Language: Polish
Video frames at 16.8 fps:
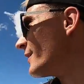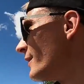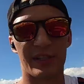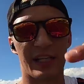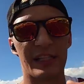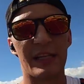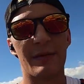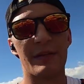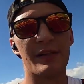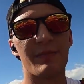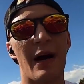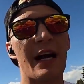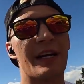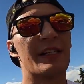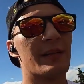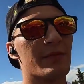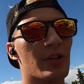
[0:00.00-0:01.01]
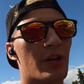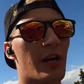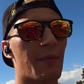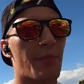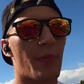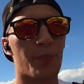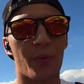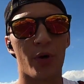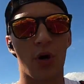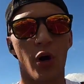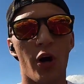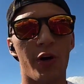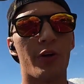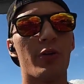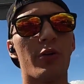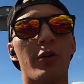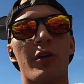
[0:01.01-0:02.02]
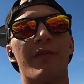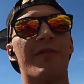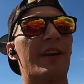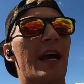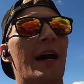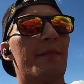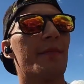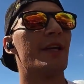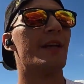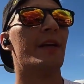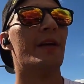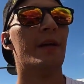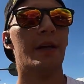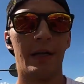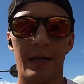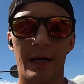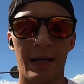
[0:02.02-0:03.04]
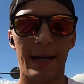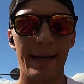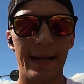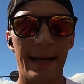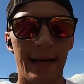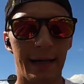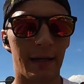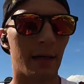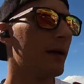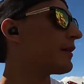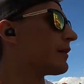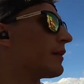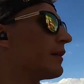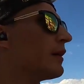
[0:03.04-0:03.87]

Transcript: Podskaczemy z Maxiem trochę po pokoju, rowerami, a jak?